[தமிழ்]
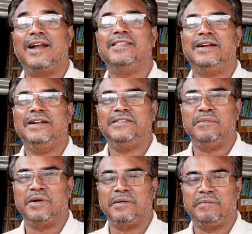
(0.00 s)
கடந்த
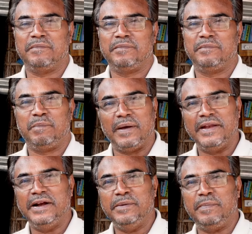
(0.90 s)
டிசம்பர்
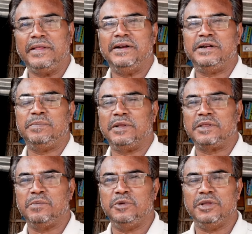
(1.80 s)
பதினேழு பதினெட்டு
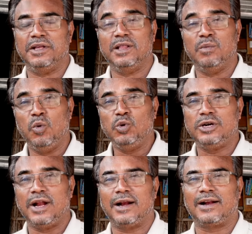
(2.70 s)
பத்தொம்போது இந்த
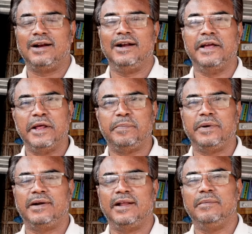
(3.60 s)
மூன்று நாட்களில்
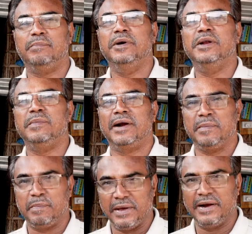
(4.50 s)
ஏற்பட்ட
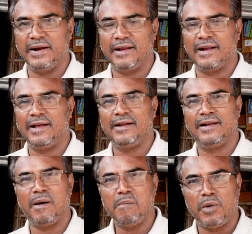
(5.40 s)
பெருமழை பேரிடரில்
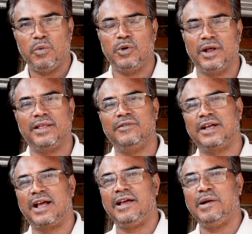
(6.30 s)
நம்ம ஊர்
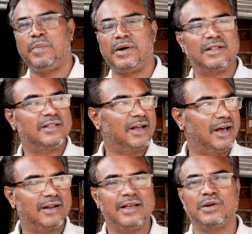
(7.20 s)
அதாவது காயில் பட்டத்துக்கு
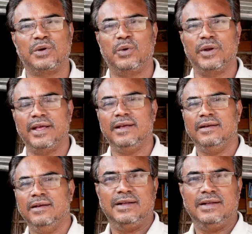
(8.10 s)
அருகே இருக்கக்கூடிய